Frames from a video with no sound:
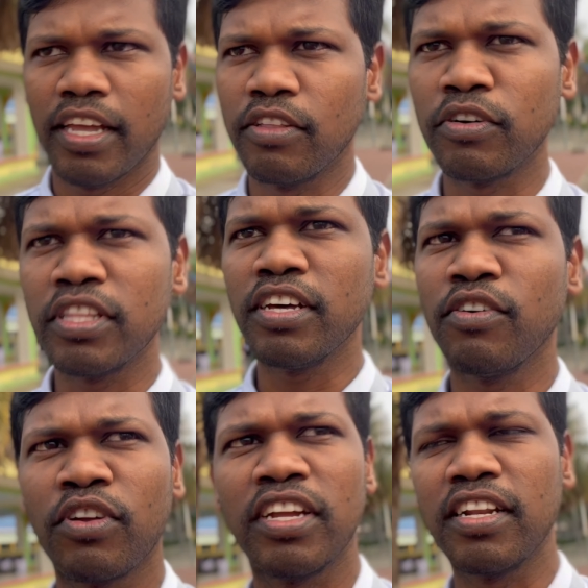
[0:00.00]
இது வந்து
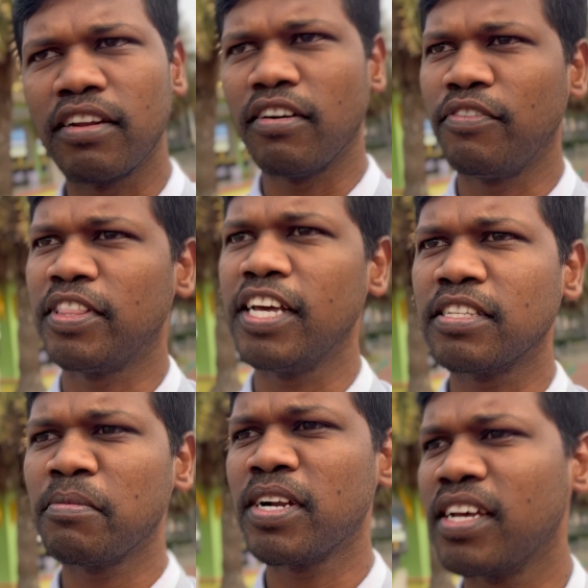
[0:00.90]
ஒரு இன்
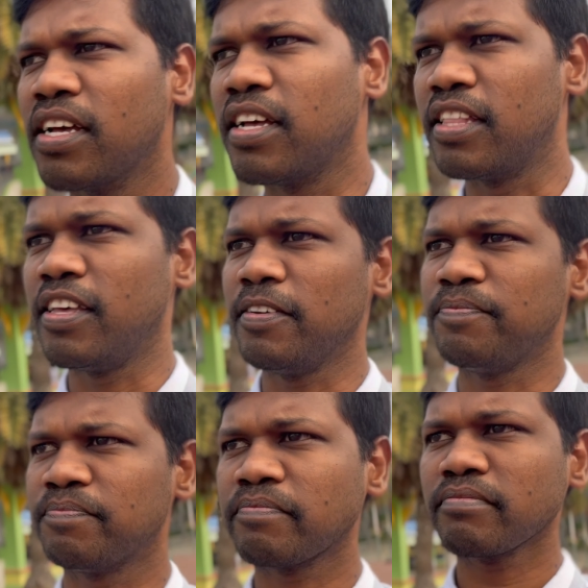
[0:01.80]
வித்தியாசமான இது
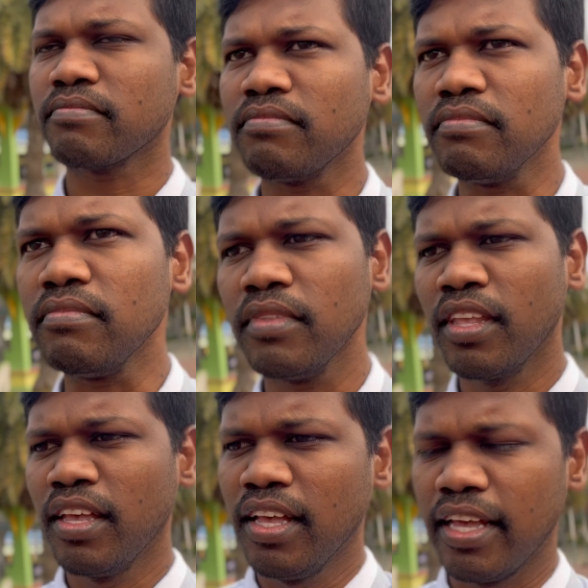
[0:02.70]

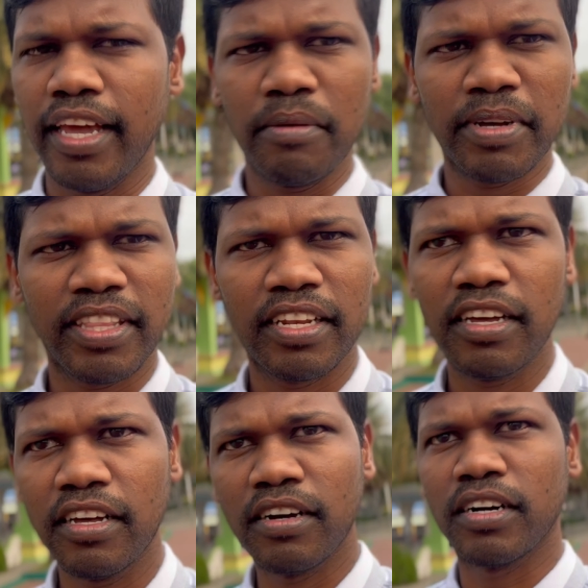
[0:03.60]
ஏன்னு
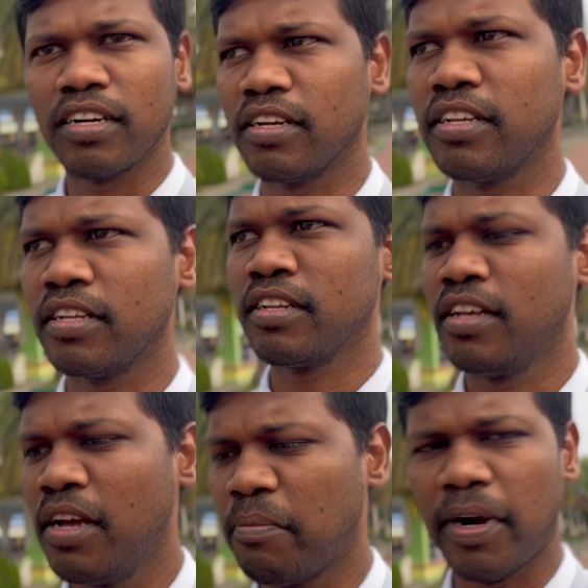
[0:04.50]
பார்த்தீங்கன்னா
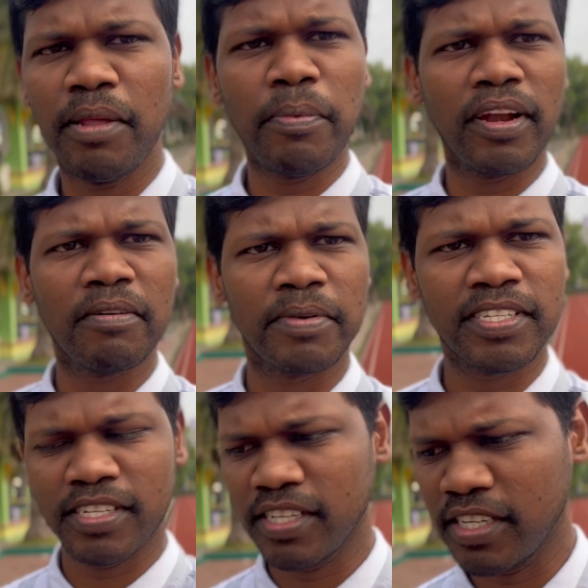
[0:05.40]
படிப்பெல்லாம்
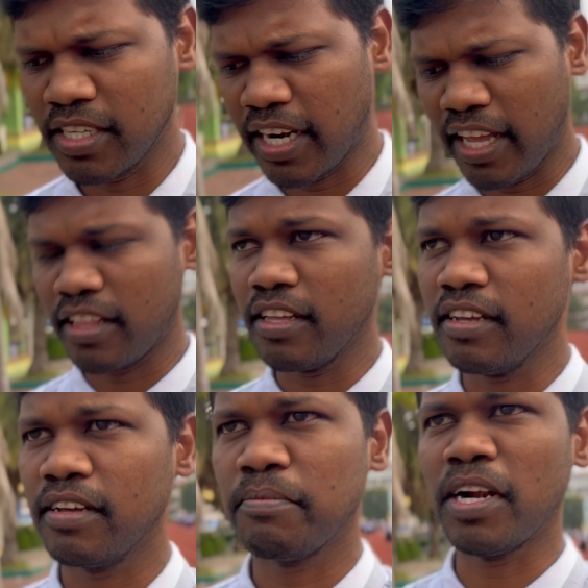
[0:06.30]
ஃபஸ்ட்டு கிடையாது
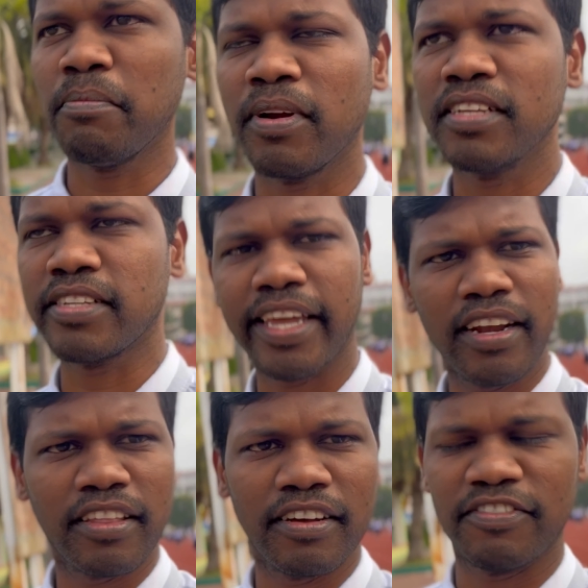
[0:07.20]
படிப்பெல்லாம்
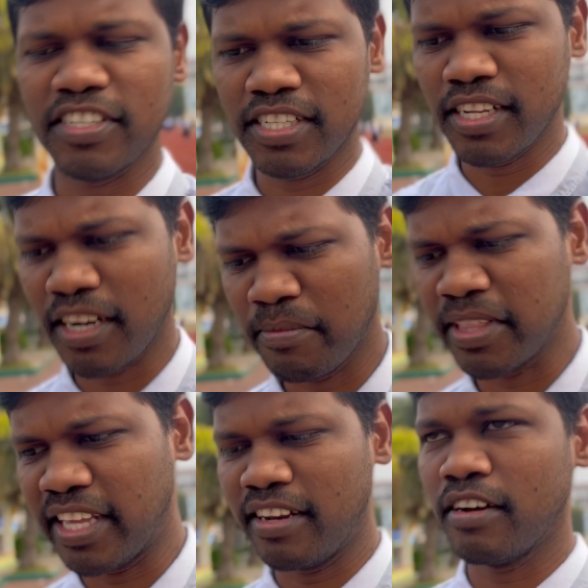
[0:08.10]
செகண்டு தான் ஃபஸ்ட்டு என்னென்னு
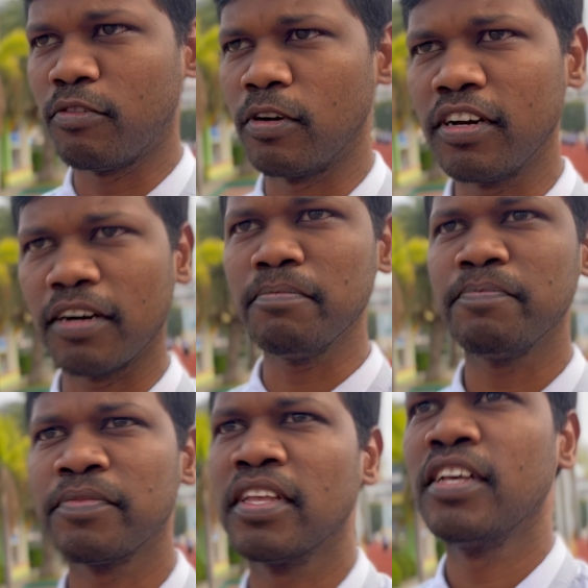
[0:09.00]
பார்த்தீங்கன்னா ஒழுக்கம்
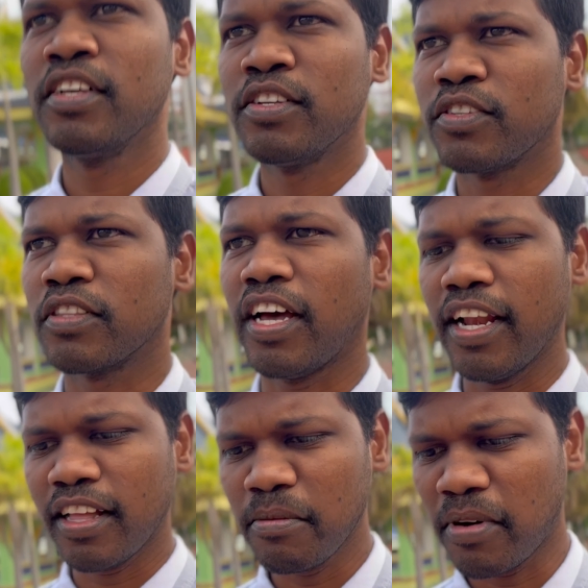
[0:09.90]
ஸோ
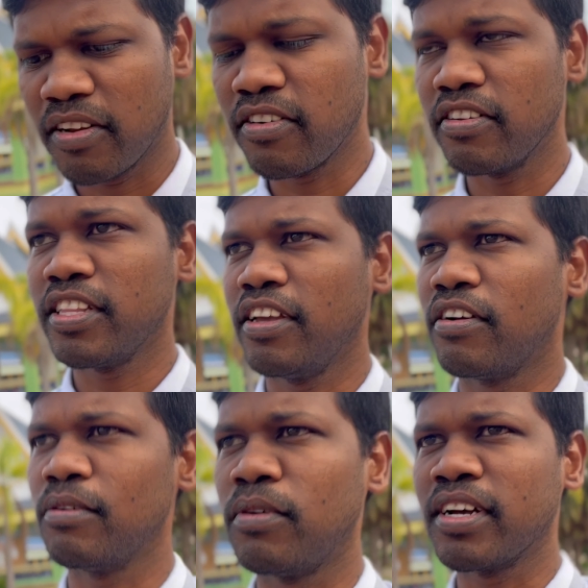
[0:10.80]
தாய்லாந்து மாணவர்கள் வந்து
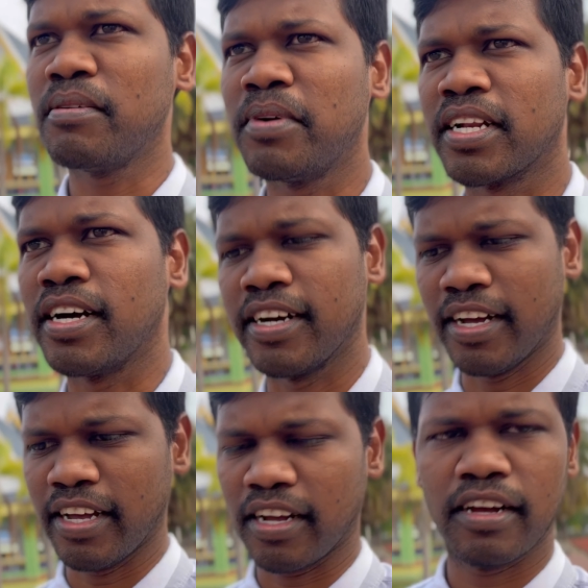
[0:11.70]
எவ்வளோ ஒழுக்கமாக இருக்காங்க
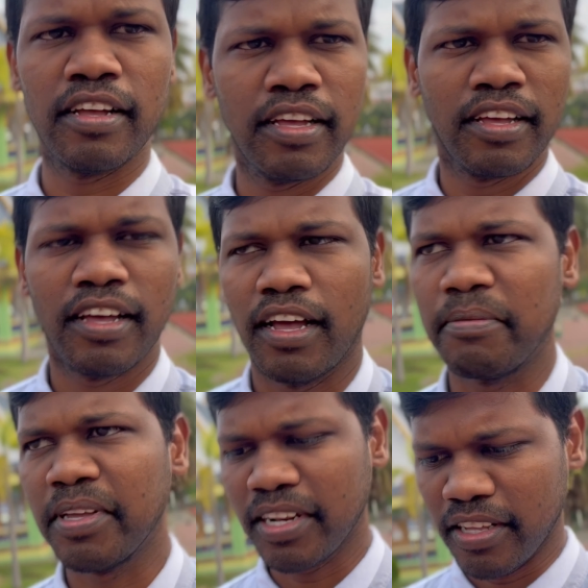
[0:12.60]

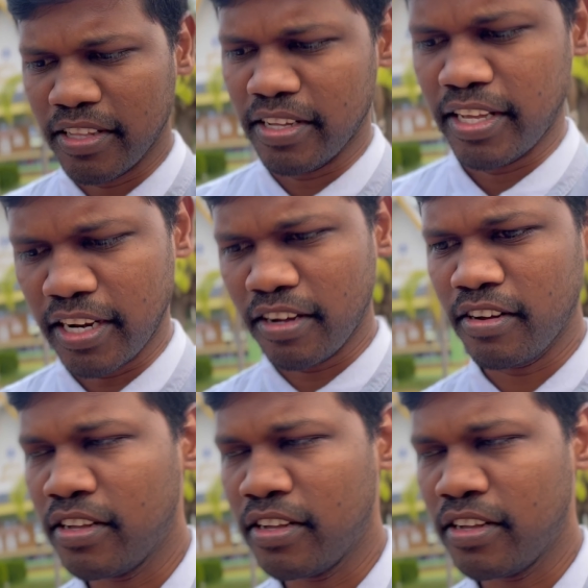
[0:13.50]
அப்படிங்கிறது ஏன்னா